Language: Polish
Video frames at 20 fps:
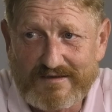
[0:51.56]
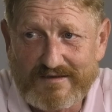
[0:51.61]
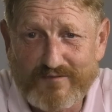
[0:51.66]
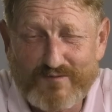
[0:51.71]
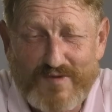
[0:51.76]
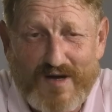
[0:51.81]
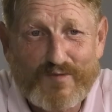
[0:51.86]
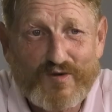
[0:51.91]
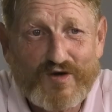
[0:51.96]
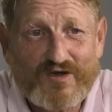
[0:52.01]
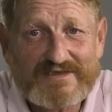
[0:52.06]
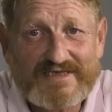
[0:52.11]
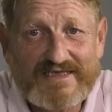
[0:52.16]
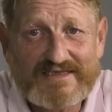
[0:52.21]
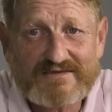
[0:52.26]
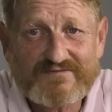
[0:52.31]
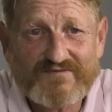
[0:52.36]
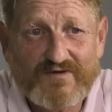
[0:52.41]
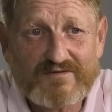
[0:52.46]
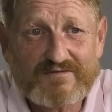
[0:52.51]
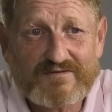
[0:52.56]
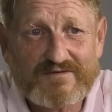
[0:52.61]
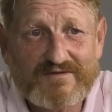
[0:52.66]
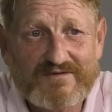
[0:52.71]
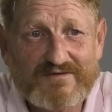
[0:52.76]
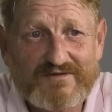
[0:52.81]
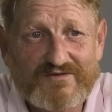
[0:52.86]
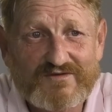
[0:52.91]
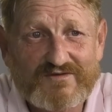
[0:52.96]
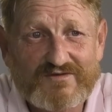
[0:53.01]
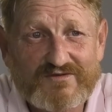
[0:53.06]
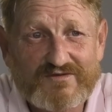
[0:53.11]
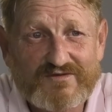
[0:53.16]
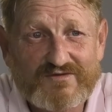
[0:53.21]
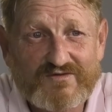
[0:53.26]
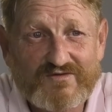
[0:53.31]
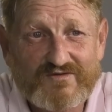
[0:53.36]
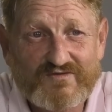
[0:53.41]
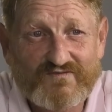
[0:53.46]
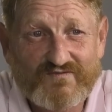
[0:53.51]
No, mam rodzeństwo
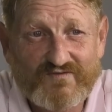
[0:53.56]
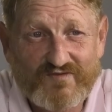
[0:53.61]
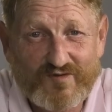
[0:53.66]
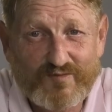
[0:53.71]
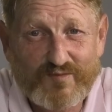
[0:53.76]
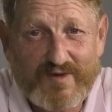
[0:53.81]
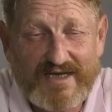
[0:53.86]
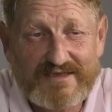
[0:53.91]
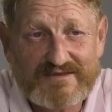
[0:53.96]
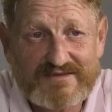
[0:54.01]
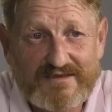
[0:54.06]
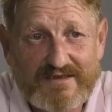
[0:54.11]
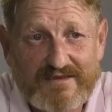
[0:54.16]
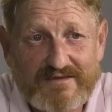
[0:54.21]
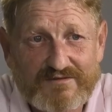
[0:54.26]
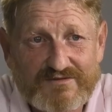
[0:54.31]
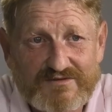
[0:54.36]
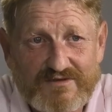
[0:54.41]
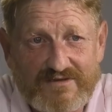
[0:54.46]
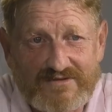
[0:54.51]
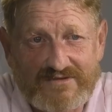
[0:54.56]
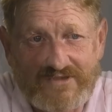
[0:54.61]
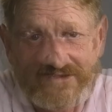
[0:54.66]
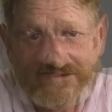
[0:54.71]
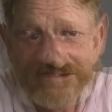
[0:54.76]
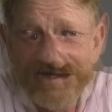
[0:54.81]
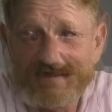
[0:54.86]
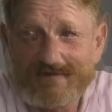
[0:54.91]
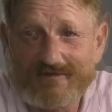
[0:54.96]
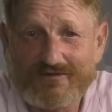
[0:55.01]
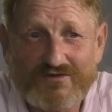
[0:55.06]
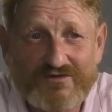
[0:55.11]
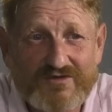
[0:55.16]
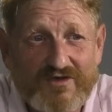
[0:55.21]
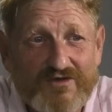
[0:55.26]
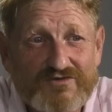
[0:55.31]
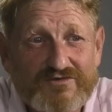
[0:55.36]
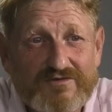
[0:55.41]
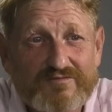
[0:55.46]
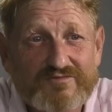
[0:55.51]
dwóch braci i jedną siostrę. Bardzo
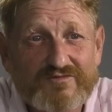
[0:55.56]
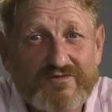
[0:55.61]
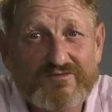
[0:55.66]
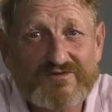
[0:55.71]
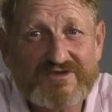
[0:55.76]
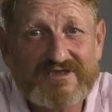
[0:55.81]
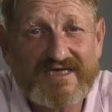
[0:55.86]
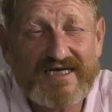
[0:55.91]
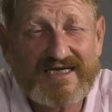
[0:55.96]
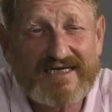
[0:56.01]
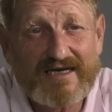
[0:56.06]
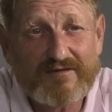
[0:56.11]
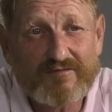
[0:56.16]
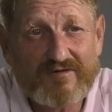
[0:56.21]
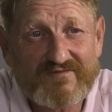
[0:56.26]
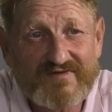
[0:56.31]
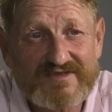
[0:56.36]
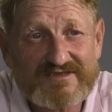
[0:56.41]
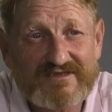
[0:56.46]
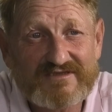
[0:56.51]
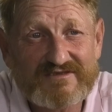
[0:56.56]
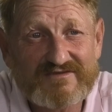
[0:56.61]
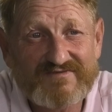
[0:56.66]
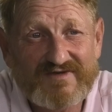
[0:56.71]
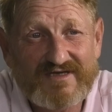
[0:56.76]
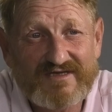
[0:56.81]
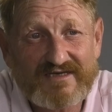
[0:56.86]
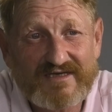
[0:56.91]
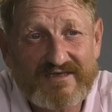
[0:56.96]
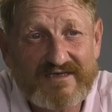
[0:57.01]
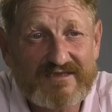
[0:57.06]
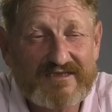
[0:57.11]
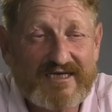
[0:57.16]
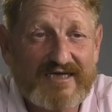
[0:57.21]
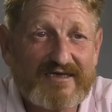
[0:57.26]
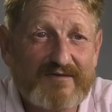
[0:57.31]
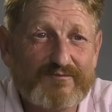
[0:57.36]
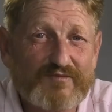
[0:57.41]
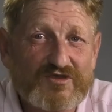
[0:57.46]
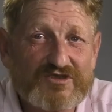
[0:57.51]
dużo osób tu zjechało właśnie z Wilna i
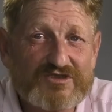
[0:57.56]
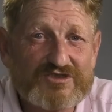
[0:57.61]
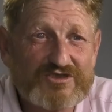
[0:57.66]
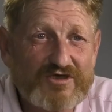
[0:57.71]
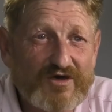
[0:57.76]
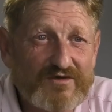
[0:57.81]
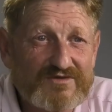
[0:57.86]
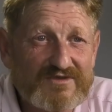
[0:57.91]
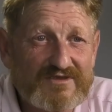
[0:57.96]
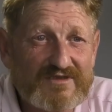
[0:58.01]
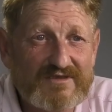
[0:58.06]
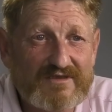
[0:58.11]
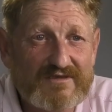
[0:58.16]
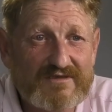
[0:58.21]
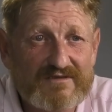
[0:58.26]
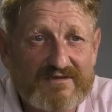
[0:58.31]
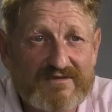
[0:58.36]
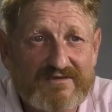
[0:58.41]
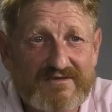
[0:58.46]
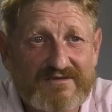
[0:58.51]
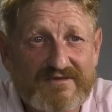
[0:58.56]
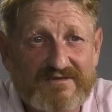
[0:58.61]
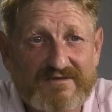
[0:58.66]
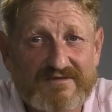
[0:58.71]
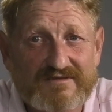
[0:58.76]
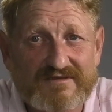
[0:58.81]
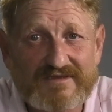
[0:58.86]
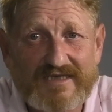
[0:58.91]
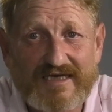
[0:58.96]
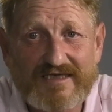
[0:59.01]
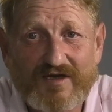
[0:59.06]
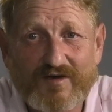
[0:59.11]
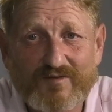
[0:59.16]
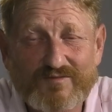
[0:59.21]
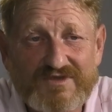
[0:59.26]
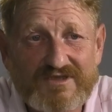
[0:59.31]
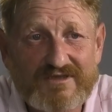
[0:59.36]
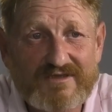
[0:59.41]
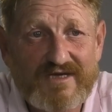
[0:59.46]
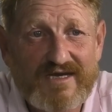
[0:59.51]
takie podciotki,
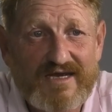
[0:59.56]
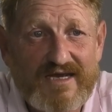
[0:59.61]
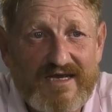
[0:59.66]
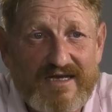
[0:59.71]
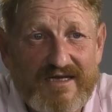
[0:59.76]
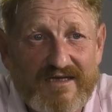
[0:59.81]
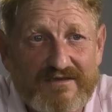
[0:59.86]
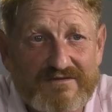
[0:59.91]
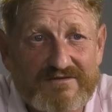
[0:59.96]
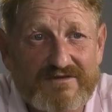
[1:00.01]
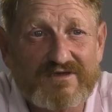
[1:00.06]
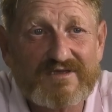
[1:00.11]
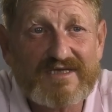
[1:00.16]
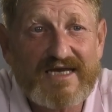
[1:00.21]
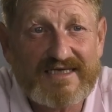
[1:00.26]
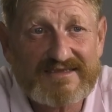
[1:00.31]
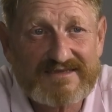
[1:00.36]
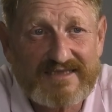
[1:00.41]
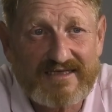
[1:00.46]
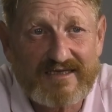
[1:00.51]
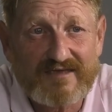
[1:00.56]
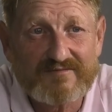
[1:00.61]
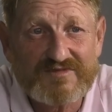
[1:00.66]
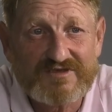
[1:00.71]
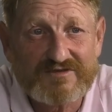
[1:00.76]
znajomi do Gdańska na